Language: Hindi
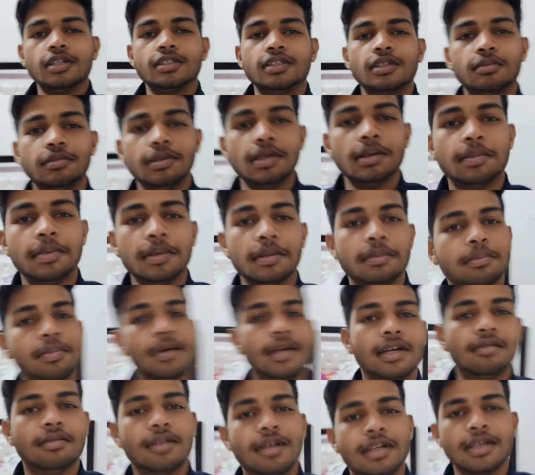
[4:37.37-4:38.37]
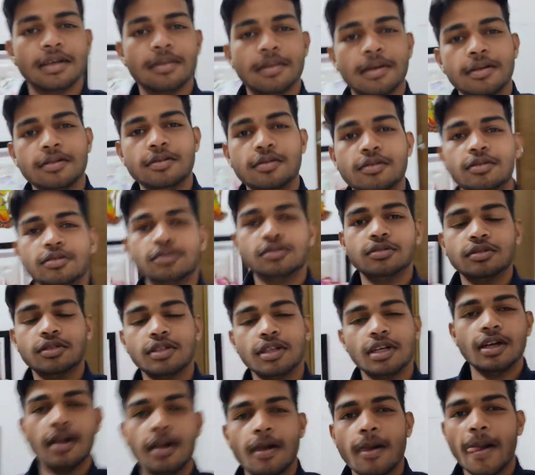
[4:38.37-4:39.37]
भाई अभी अपन बड़ बड़ के भाई उठ
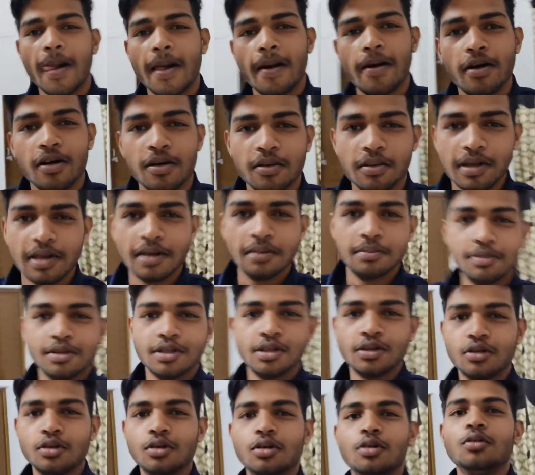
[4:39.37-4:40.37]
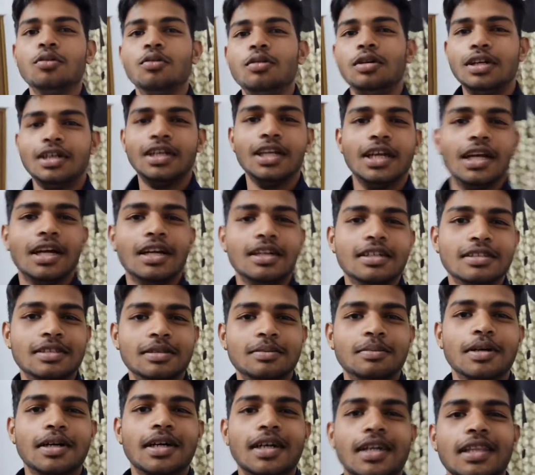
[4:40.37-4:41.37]
चुके हैं और भाई अपने को उल्टे हैंड
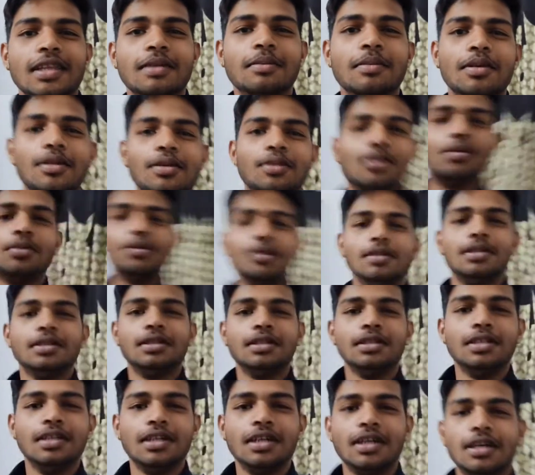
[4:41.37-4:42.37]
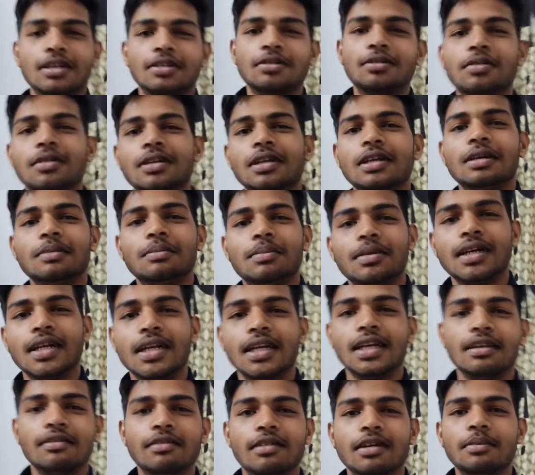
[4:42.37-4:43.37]
से पकड़ने में थोड़ी सी दिक्कत हो रही है पर
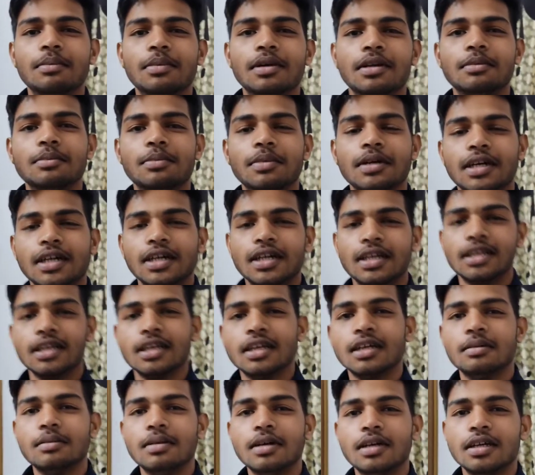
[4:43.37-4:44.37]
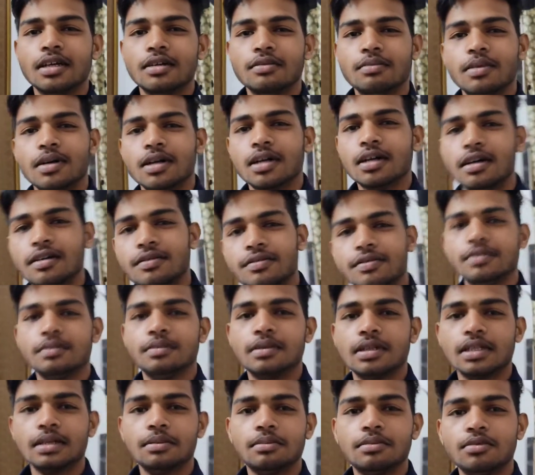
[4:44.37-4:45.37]
नहीं अपन पकड़े हैं भाई काफ़ी
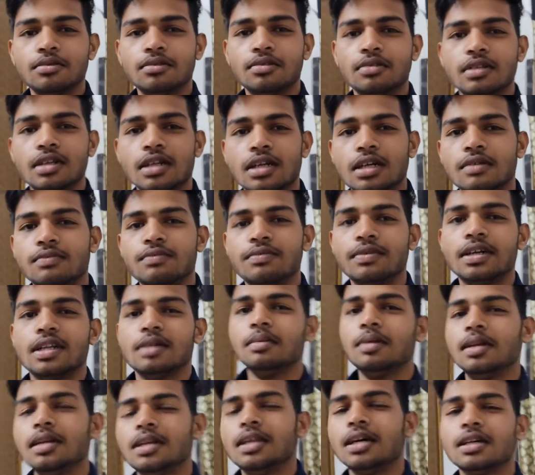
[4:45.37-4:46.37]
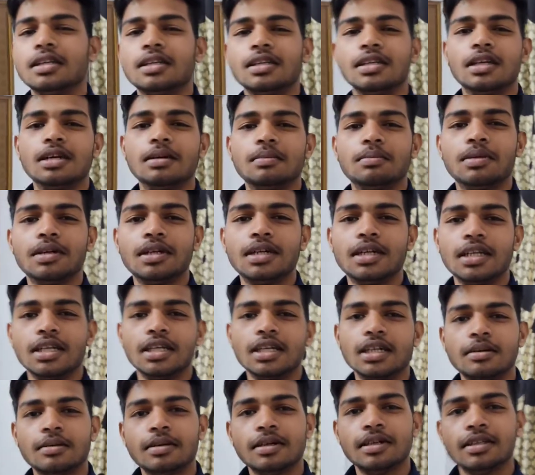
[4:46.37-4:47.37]
मतलब उतना कम्फर्टेबल लग नहीं रहा है पर
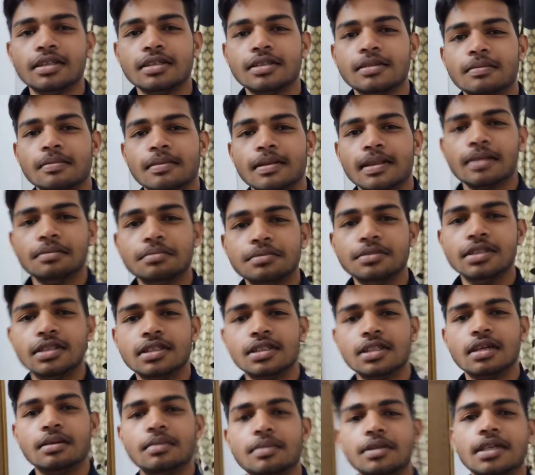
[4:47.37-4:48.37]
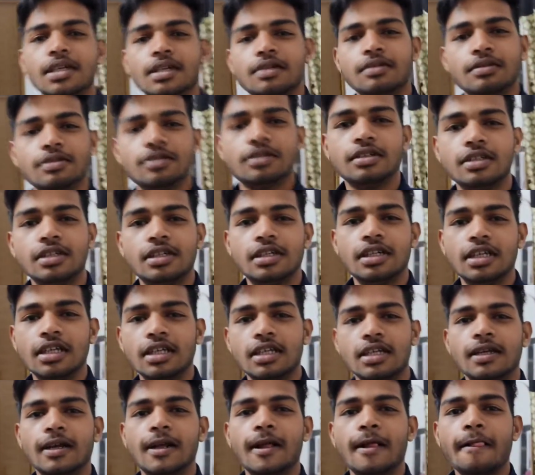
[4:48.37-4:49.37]
ठीक है भाई जितना भी है वो
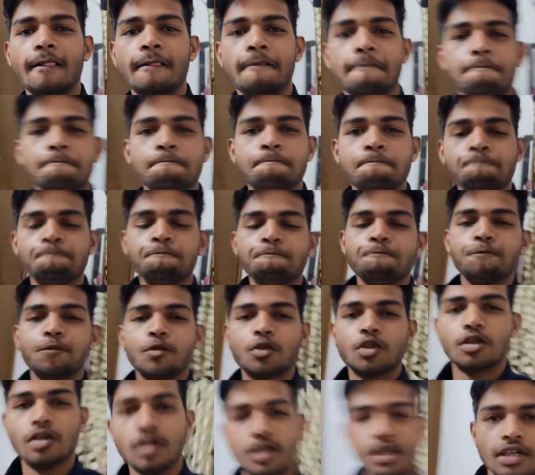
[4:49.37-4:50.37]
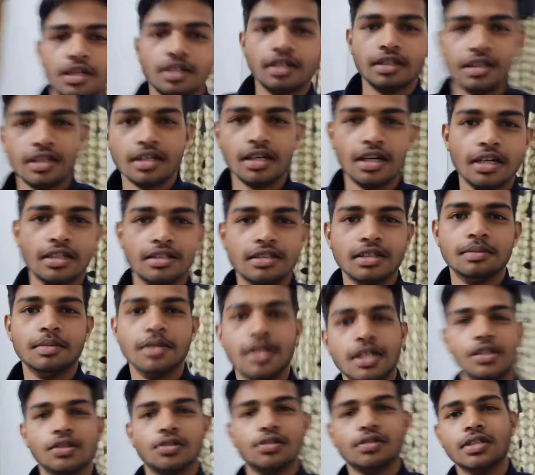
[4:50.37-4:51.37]
ठीक है तो गैस
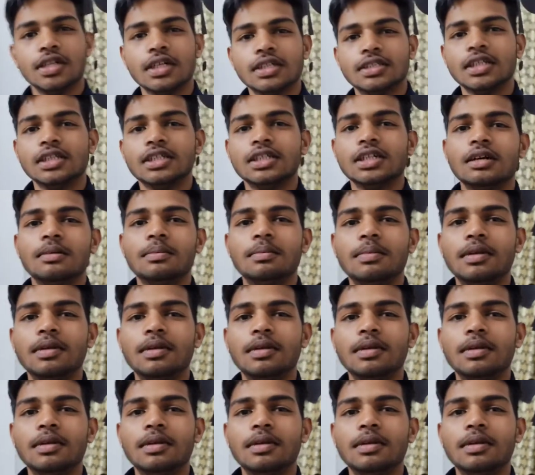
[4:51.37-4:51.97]
अभी का तो कुछ ऐसा ही था